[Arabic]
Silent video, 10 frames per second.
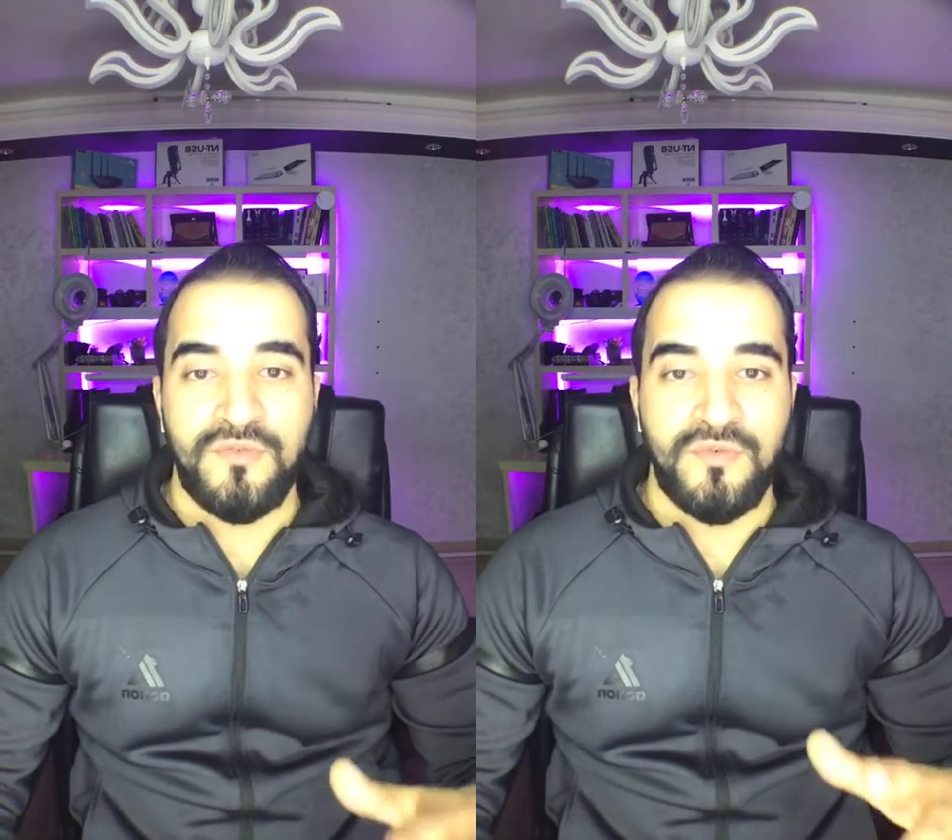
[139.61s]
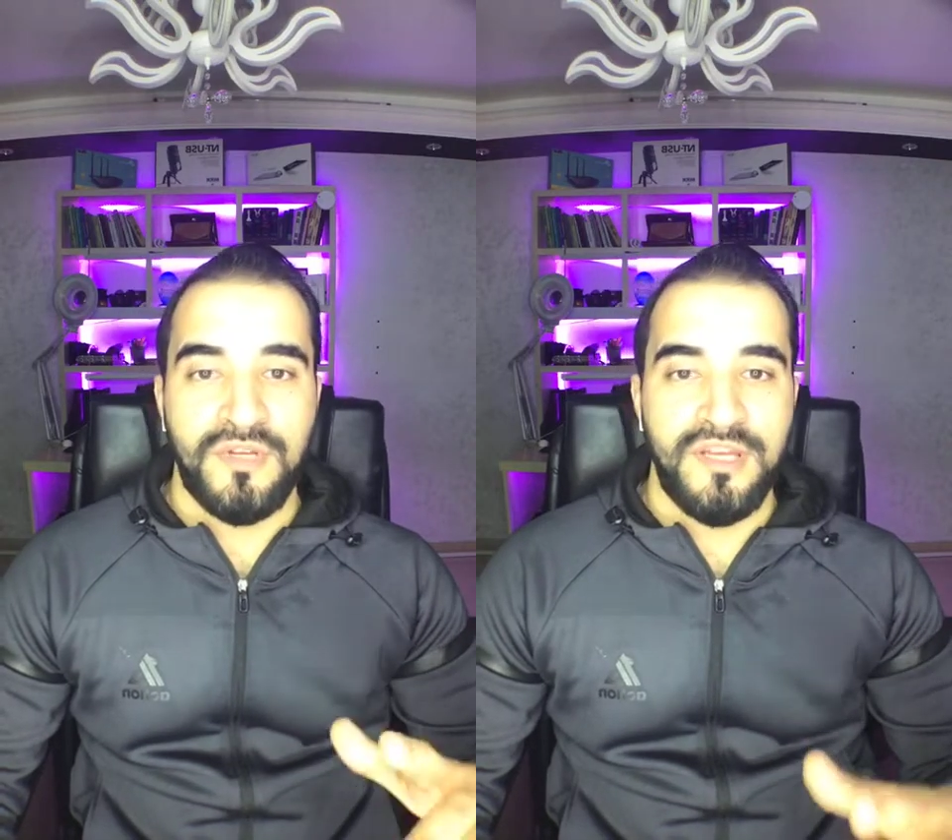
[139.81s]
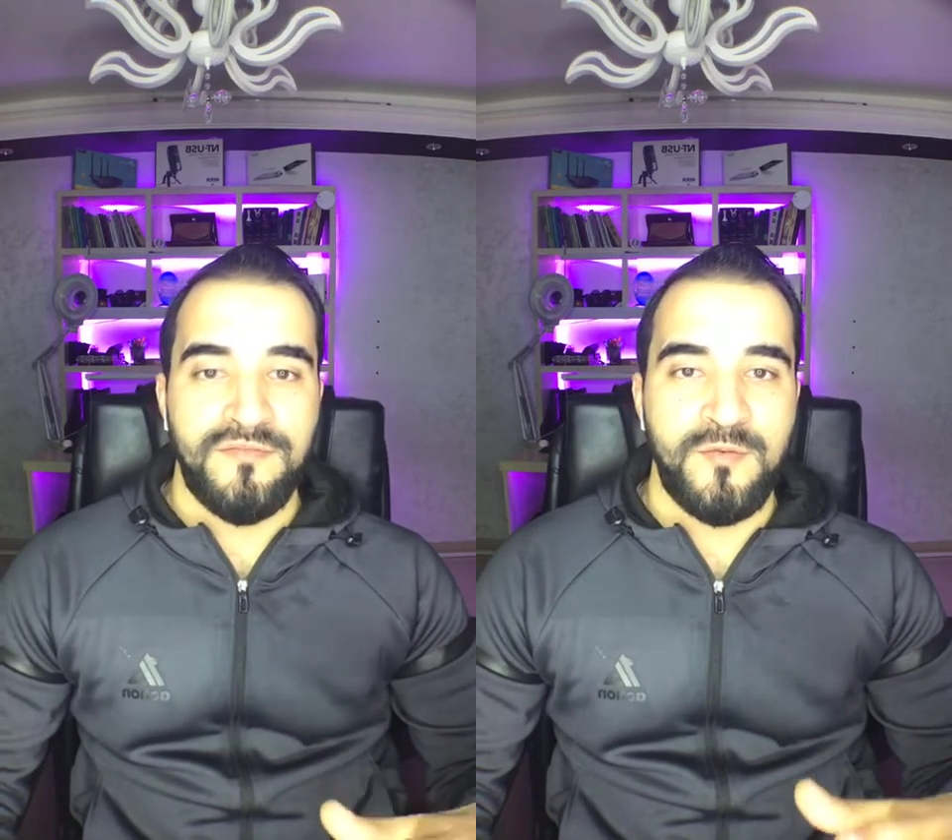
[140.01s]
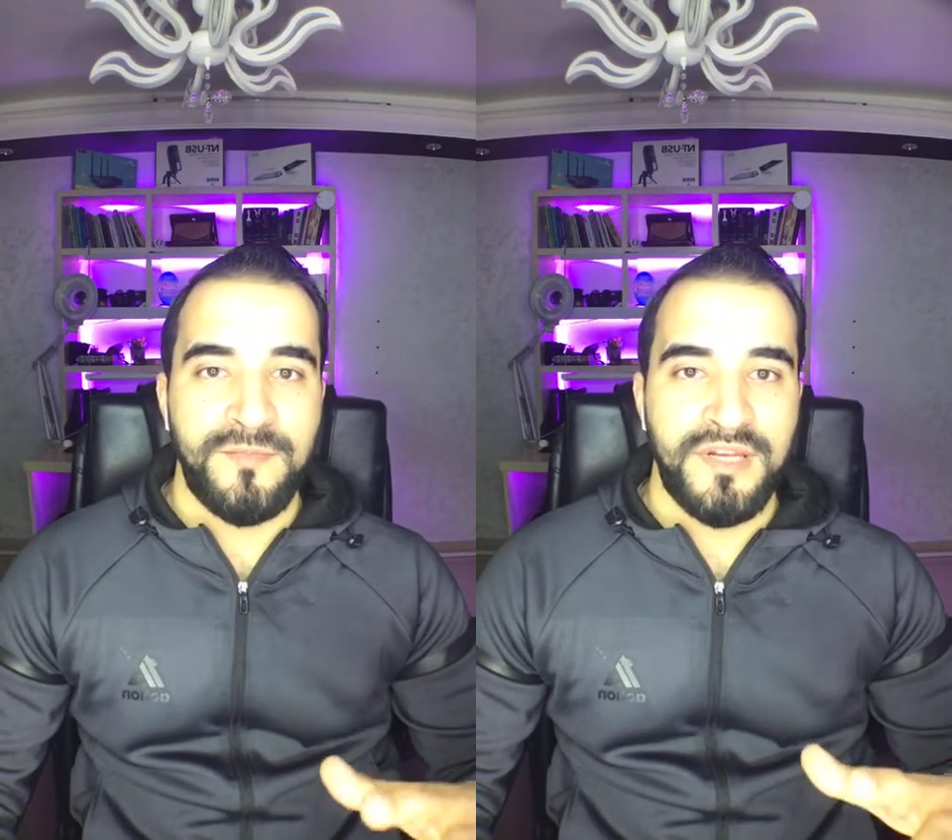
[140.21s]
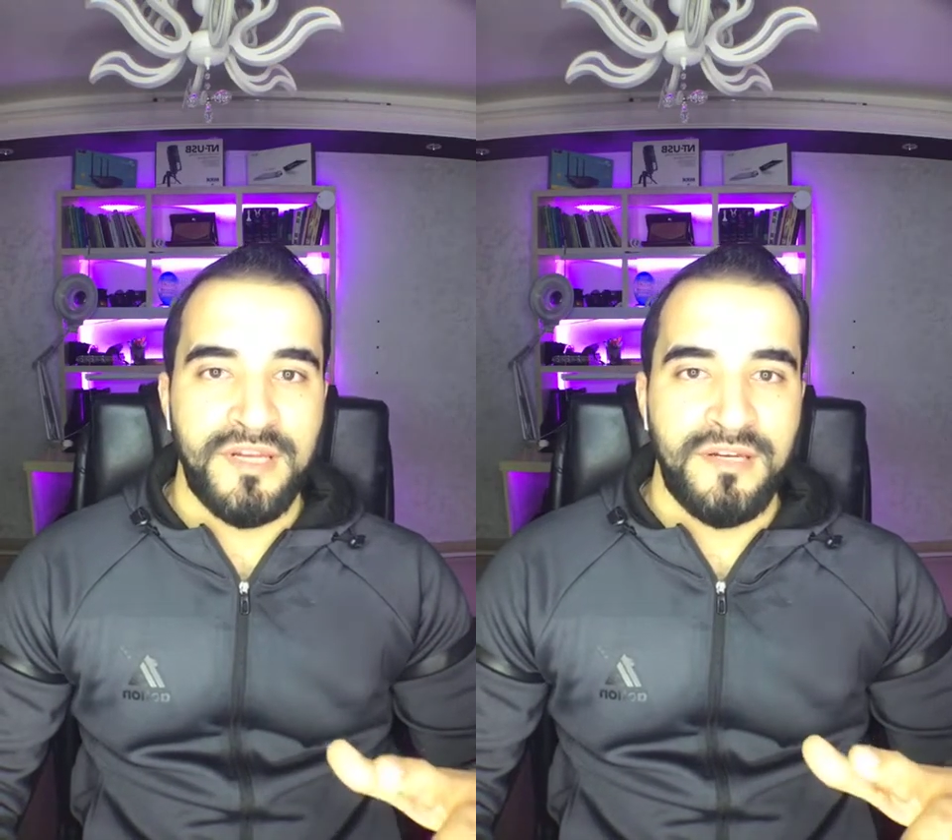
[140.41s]
وكيف
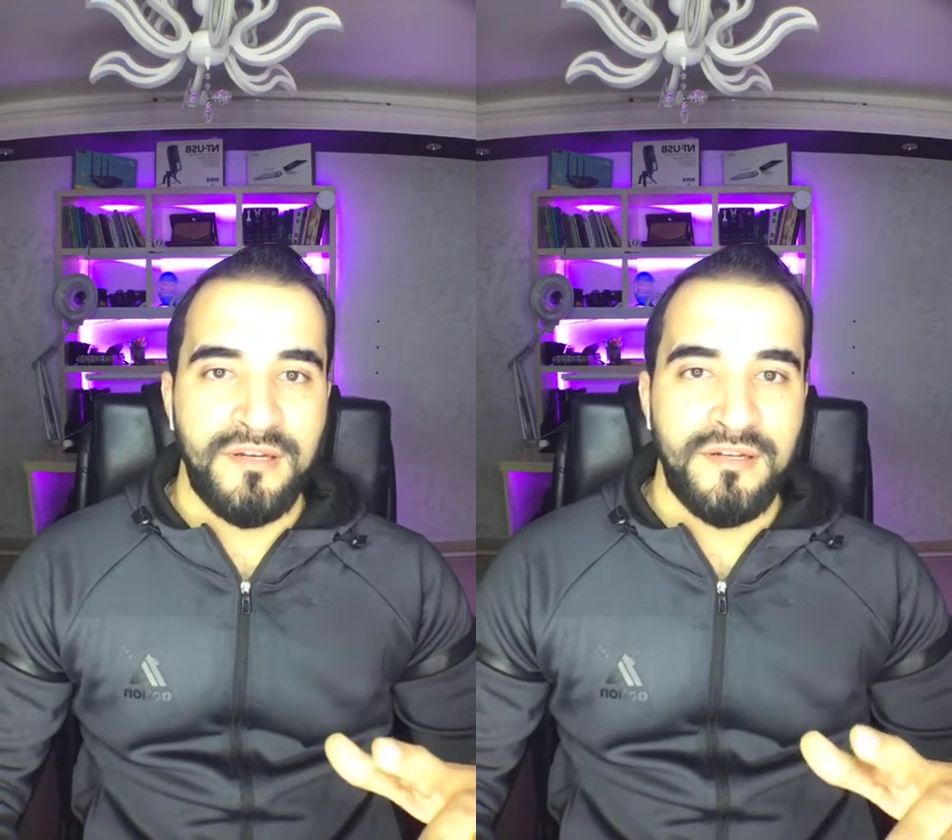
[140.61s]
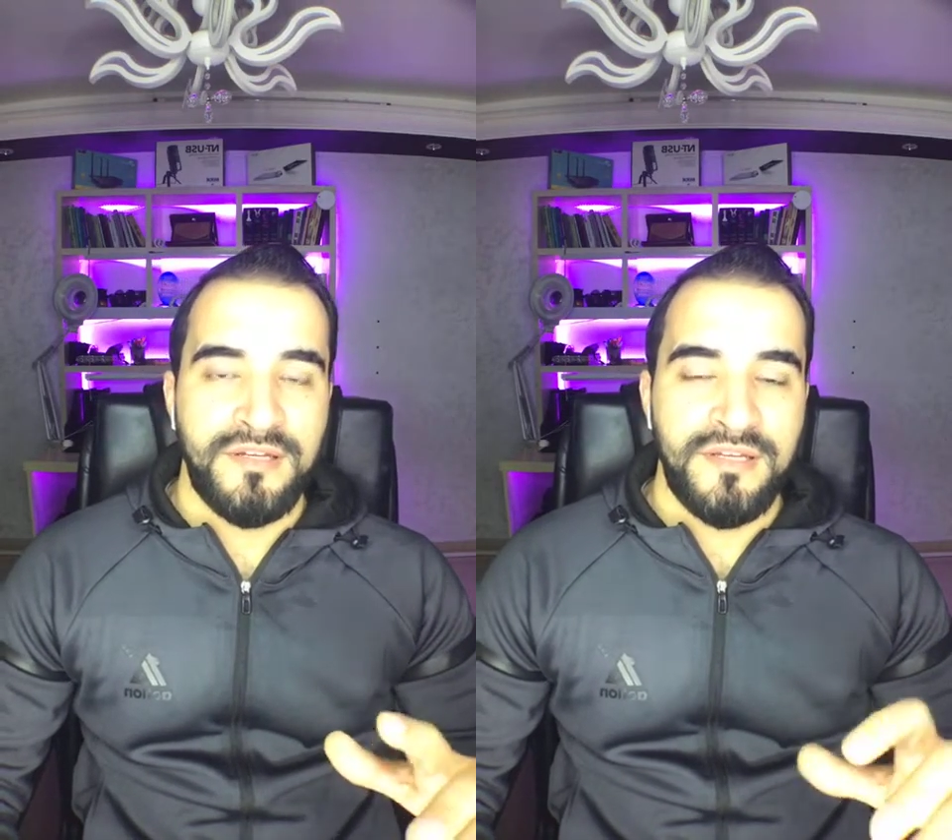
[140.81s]
ممكن